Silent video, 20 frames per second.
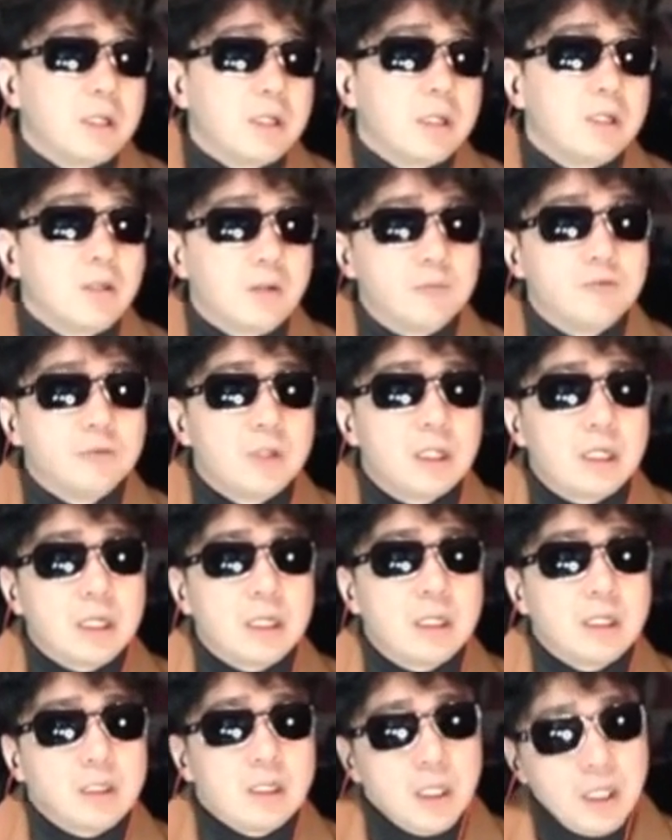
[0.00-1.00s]
이런
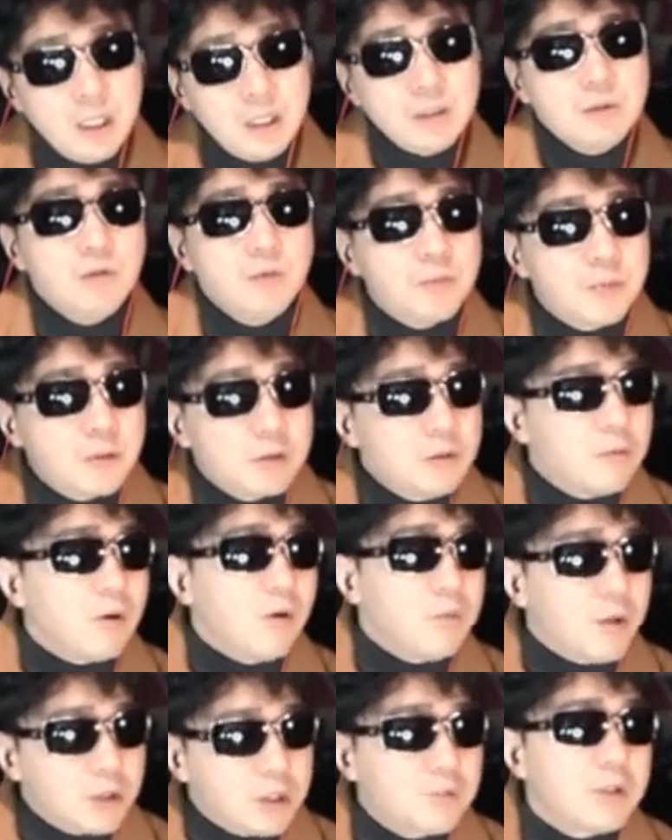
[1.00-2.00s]
문화가 계속
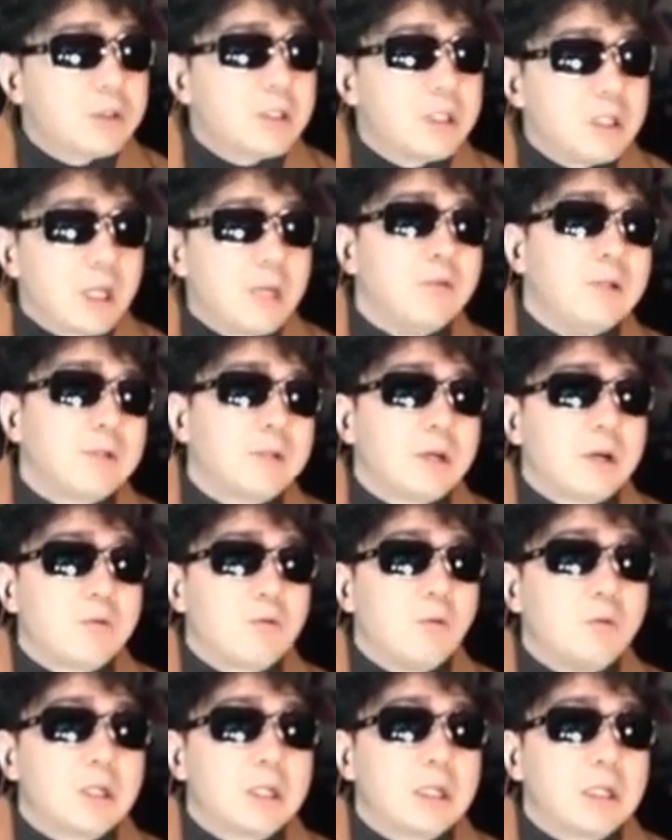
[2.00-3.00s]
그걸 몇십 년째 이게 대물림이
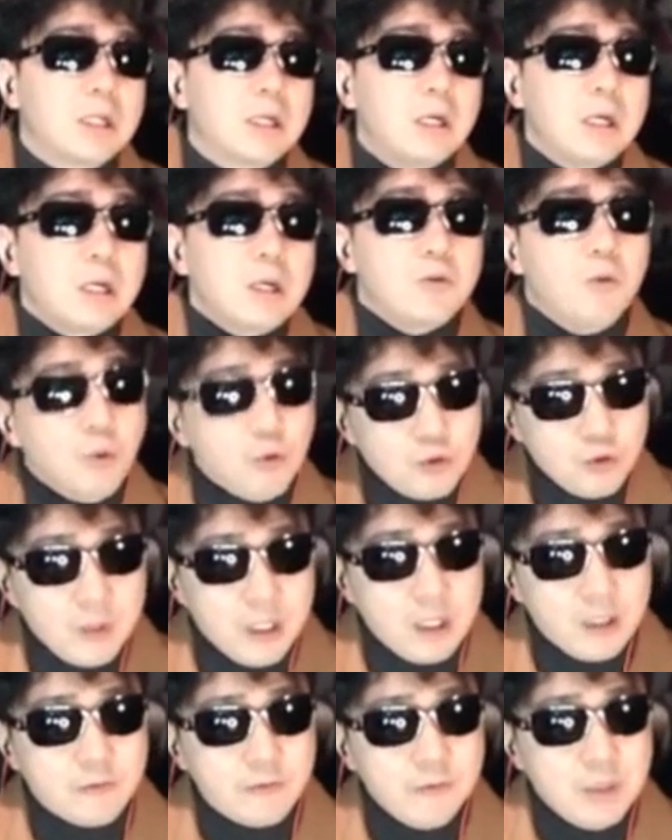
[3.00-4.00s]
돼갖고 오니까
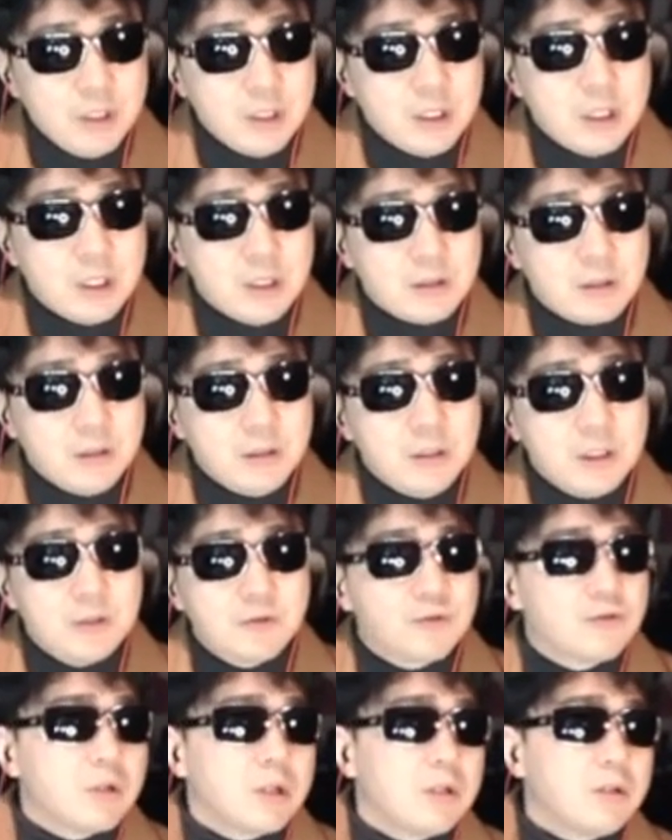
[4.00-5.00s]
요즘에 국민들의 어떤 의식
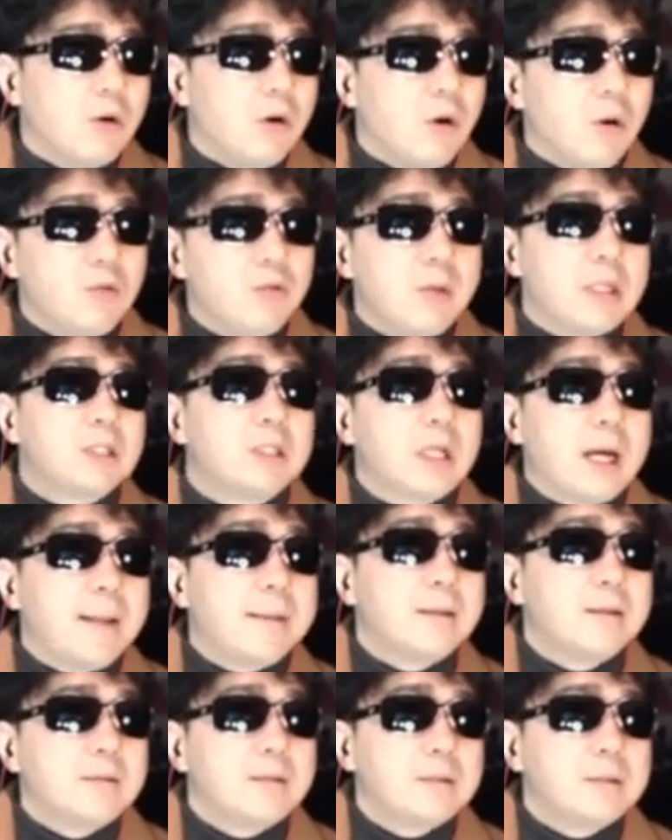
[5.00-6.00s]
수준과는 너무 매치가
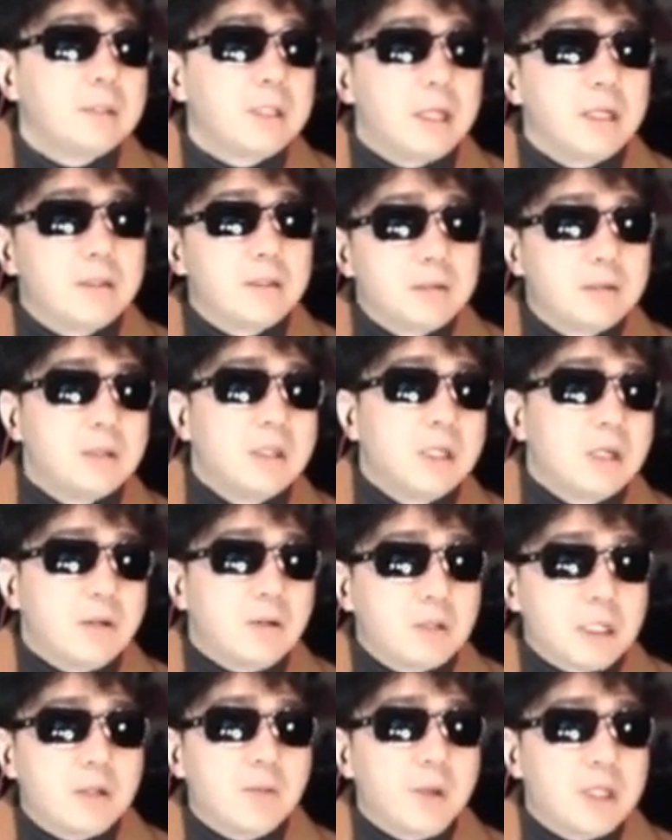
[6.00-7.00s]
안 되는 거지. 근데 얘네들은
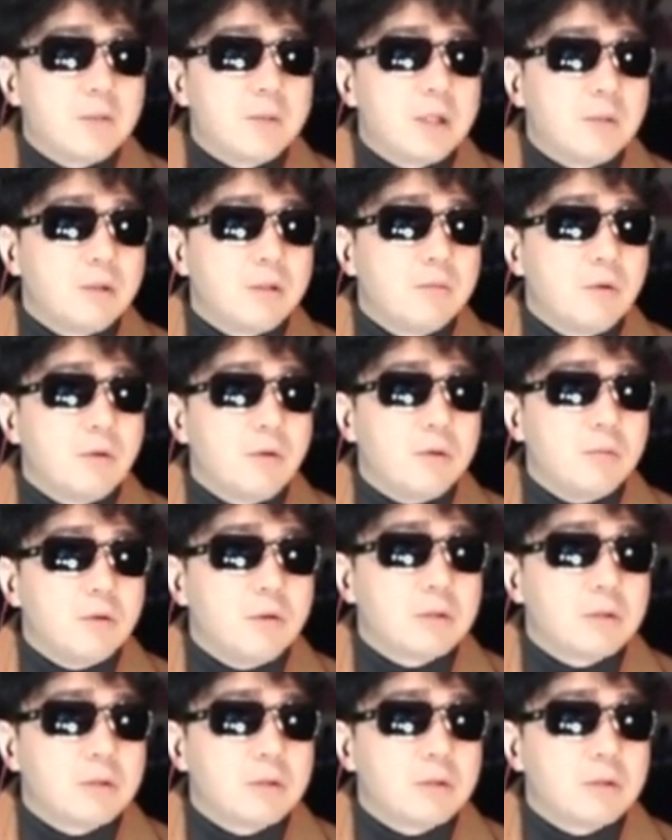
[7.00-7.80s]
어쨌든 배치만 하면 뭐